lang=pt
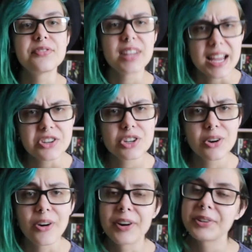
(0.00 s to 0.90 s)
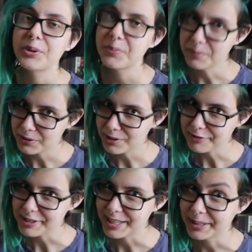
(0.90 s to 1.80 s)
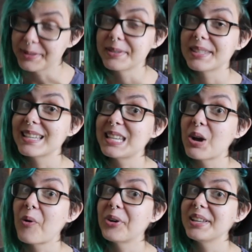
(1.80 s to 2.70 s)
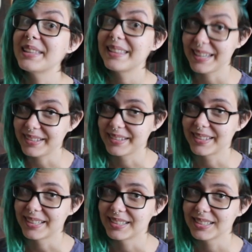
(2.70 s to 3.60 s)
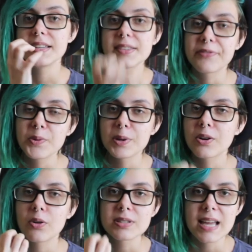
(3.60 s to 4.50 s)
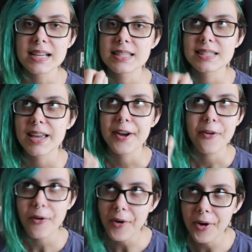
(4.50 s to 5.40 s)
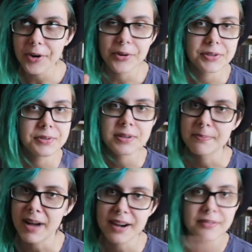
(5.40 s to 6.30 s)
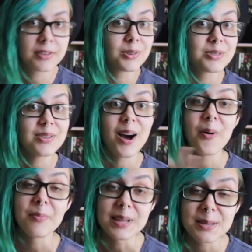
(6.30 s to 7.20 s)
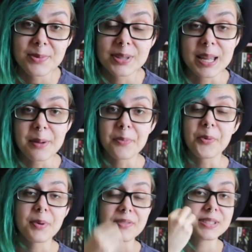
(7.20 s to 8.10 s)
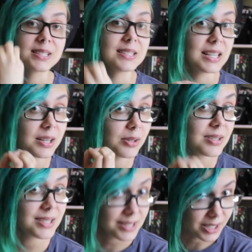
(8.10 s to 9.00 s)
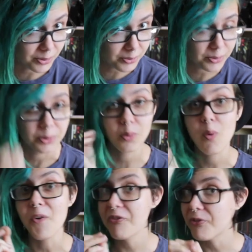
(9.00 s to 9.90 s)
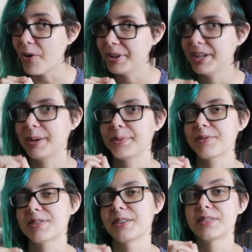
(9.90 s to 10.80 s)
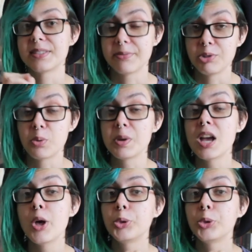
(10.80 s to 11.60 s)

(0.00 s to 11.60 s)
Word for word: Flash Gordon 1980. Esse filme ele consegue ser horroroso e maravilhoso ao mesmo tempo, para vocês terem noção do quão foda é a produção desse filme.